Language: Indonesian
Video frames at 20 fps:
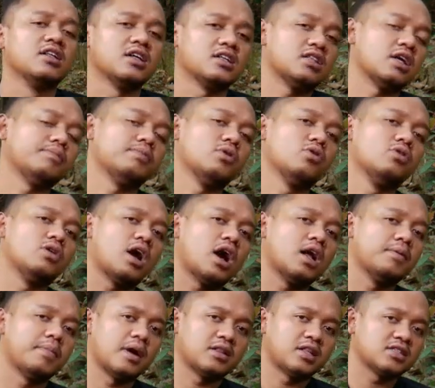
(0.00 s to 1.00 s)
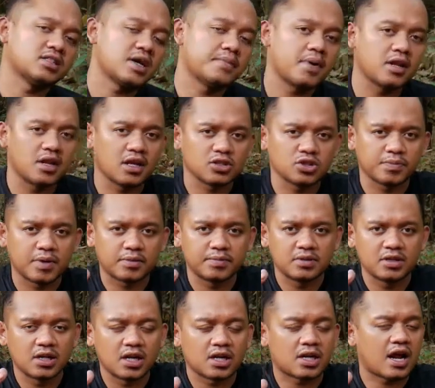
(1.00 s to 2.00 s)
Tetap menggunakan batas aman ya
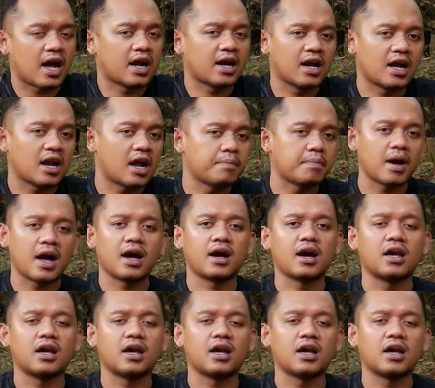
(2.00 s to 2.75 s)
sobat dealer agar apa?